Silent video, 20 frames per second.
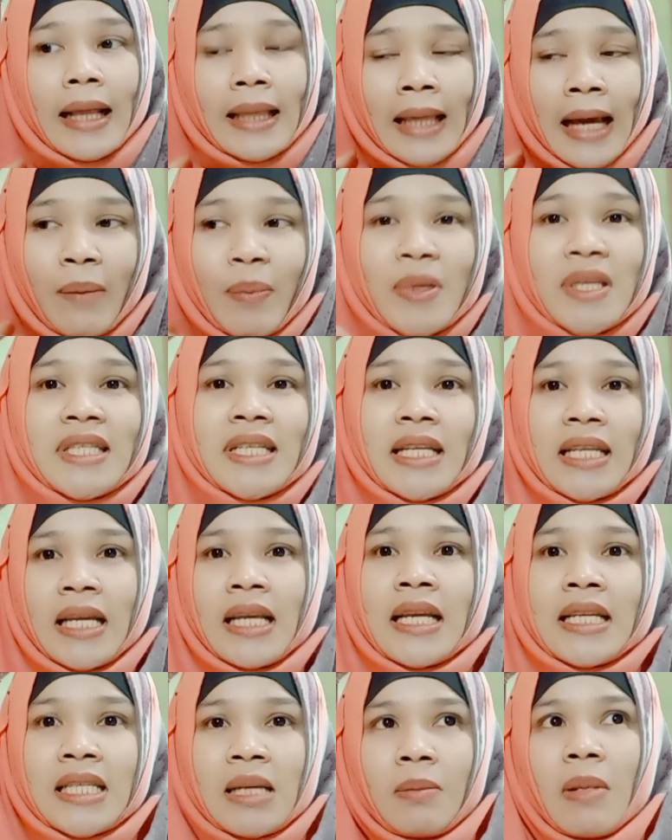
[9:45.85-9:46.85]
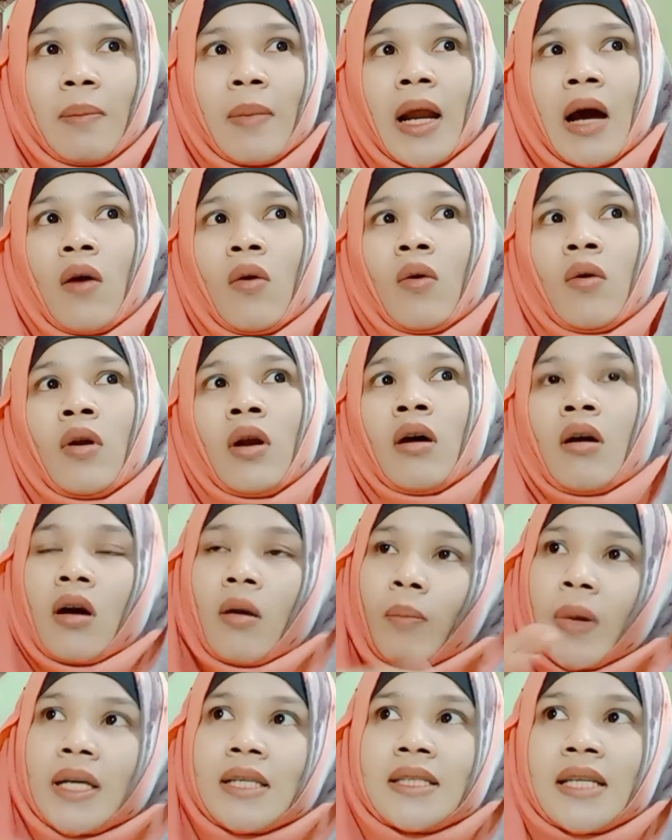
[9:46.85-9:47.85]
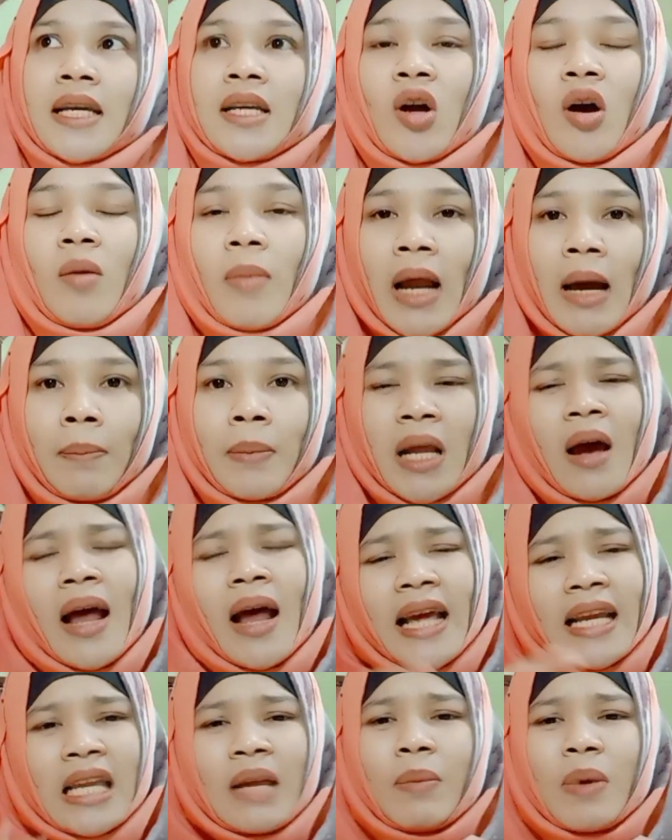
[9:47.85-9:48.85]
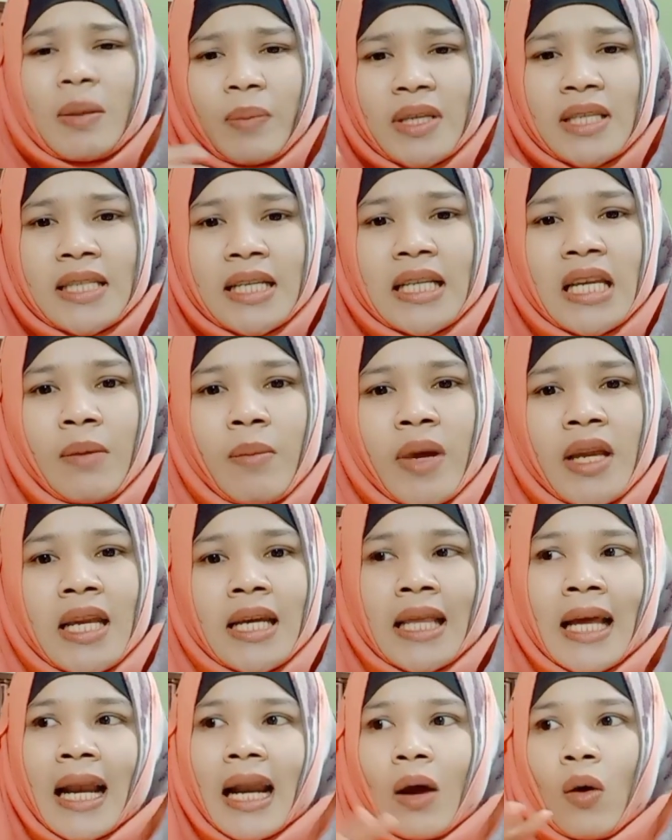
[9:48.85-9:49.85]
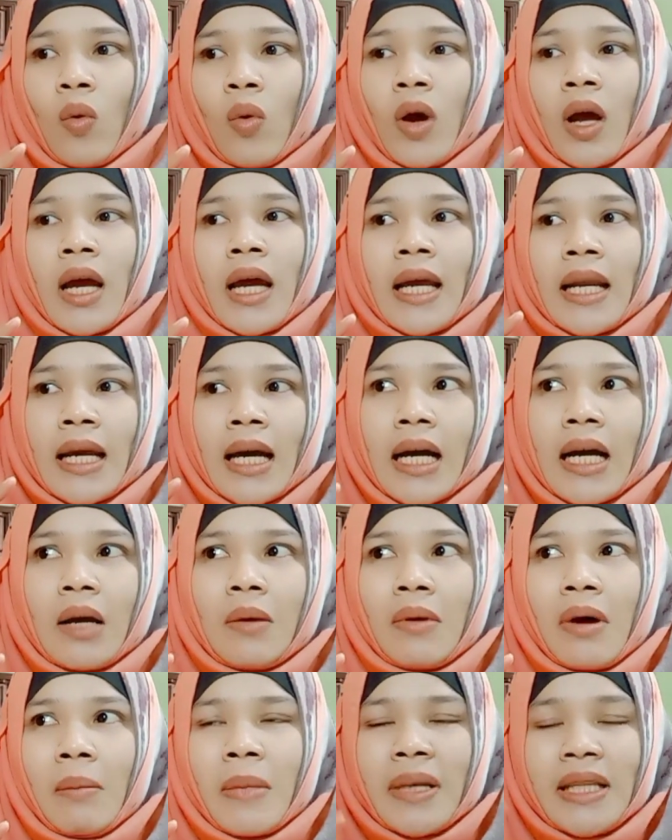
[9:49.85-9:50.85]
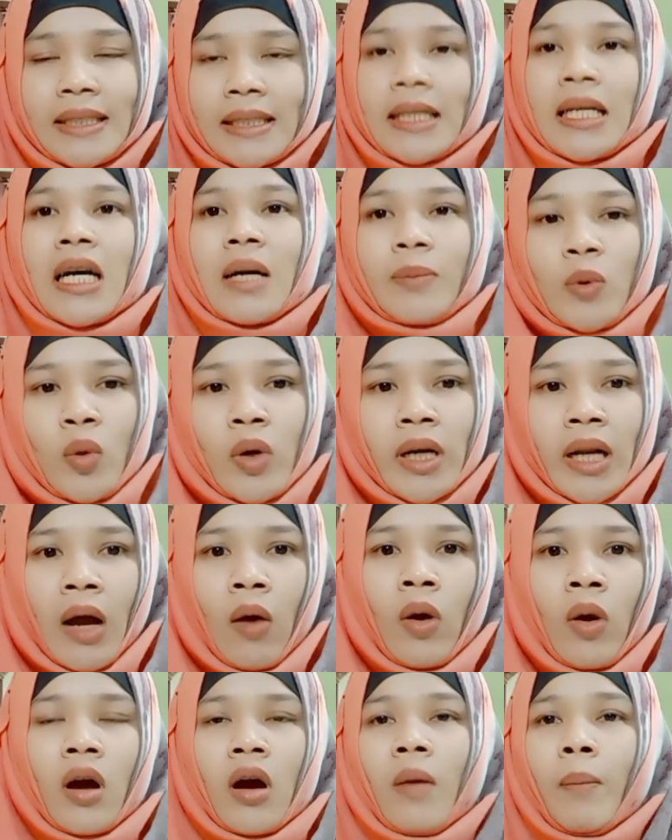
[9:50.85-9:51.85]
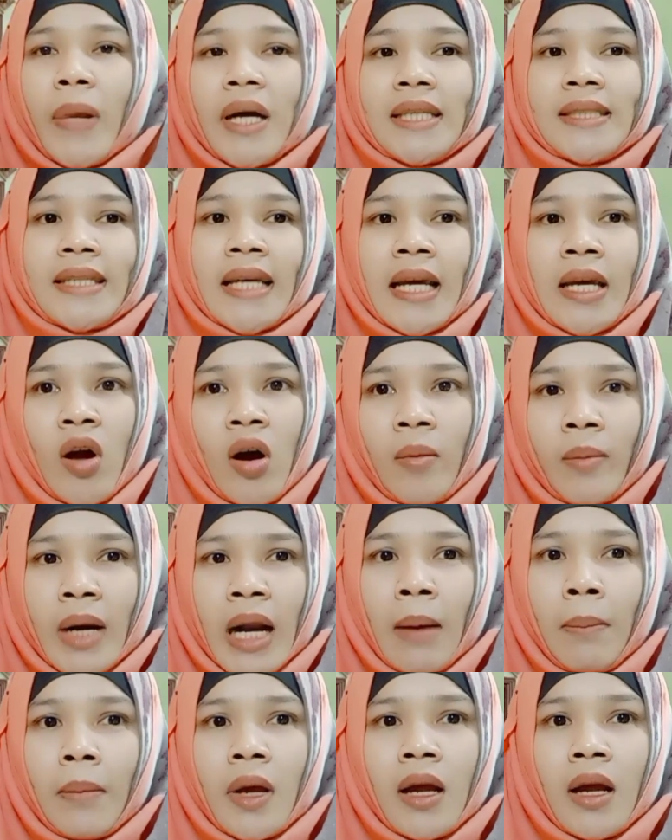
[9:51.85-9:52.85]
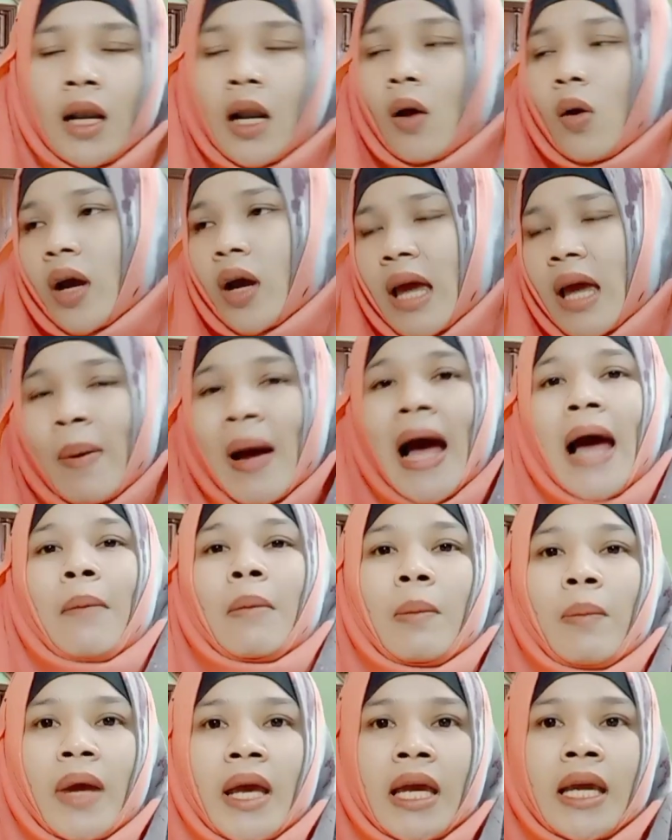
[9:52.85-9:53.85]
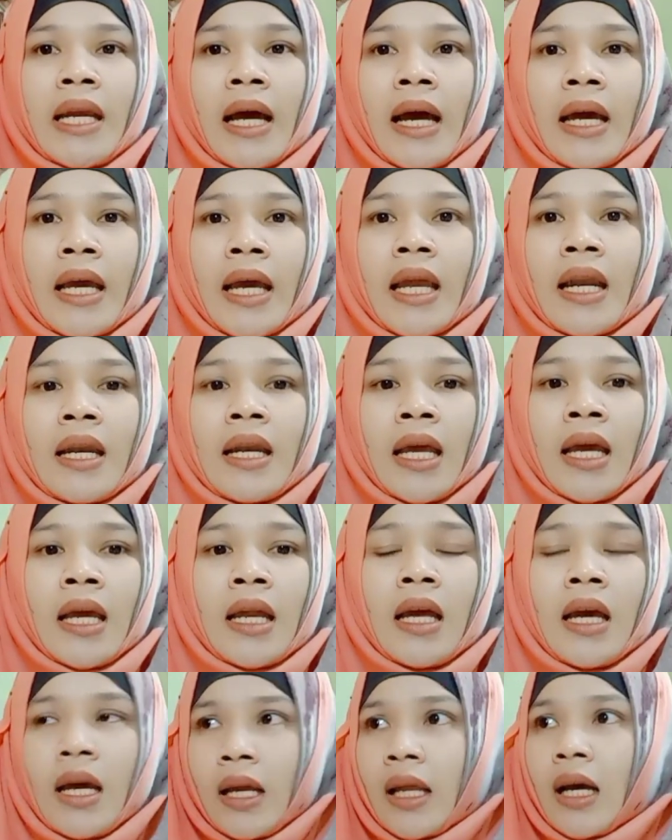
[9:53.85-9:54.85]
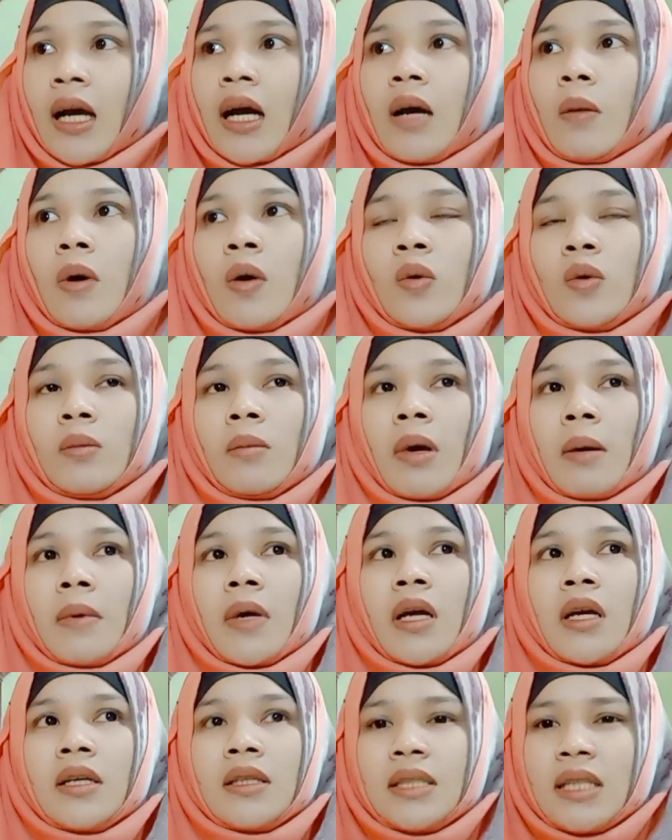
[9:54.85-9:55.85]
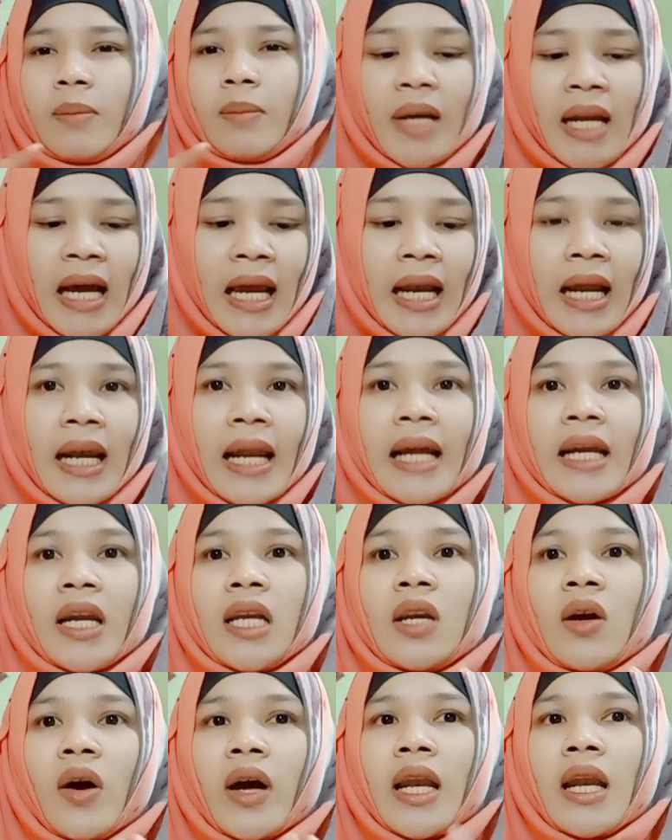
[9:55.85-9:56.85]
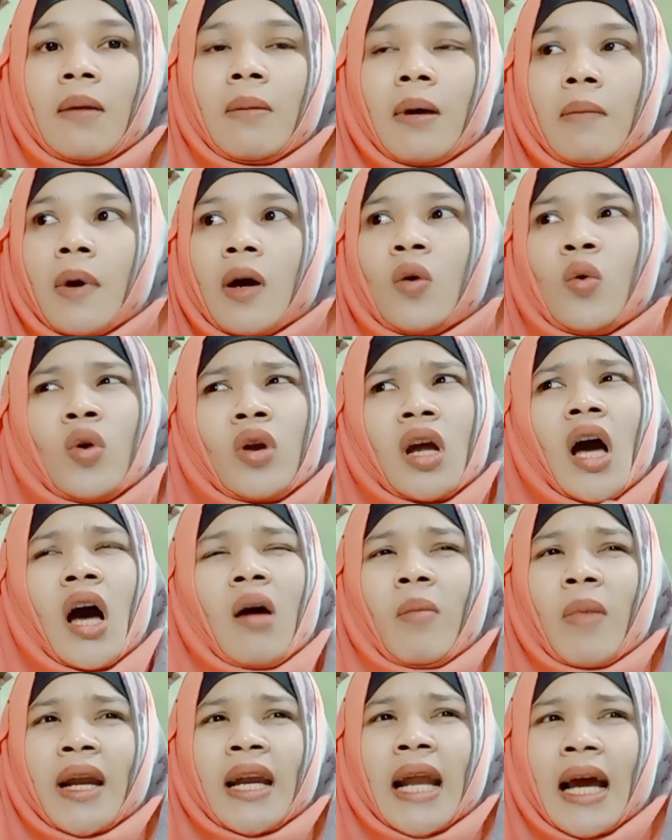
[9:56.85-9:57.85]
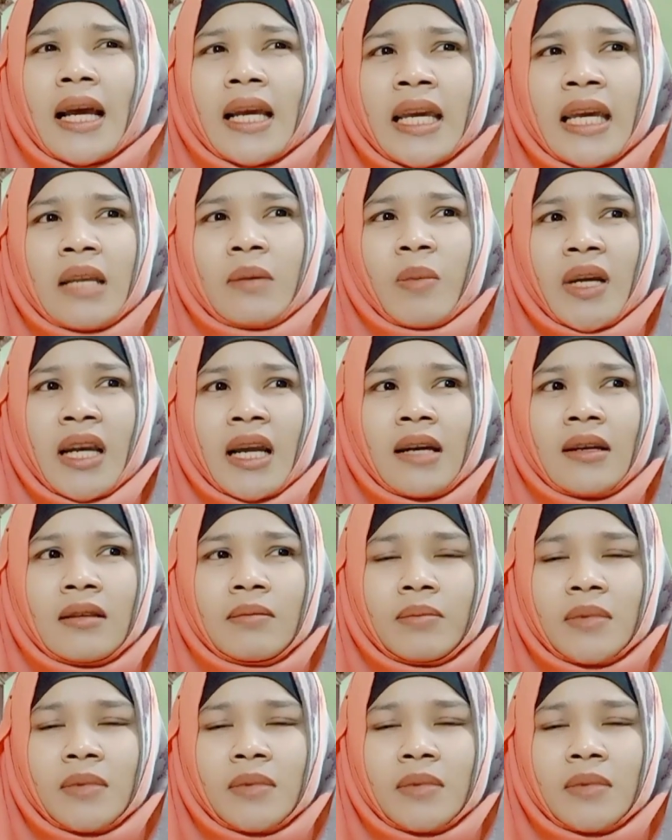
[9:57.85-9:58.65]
ถ้าเป็นสิ่งที่ดีสำหรับเราเราก็เปิดใจยอมรับ ถ้าอะไรที่เป็นเป็นสิ่งที่ไม่ดี ถ้าเราถ้าเกิดว่ามันเจอกับตัวเรา เราก็เปิดใจยอมรับเราก็แค่ผ่านมันไปให้ได้ แค่นั้นเอง ถ้าเกิดว่าคุณแบบเจอปัญหาเล็กๆน้อยๆแล้วแบบว่าคุณก็เอามานั่งคิดมานั่ง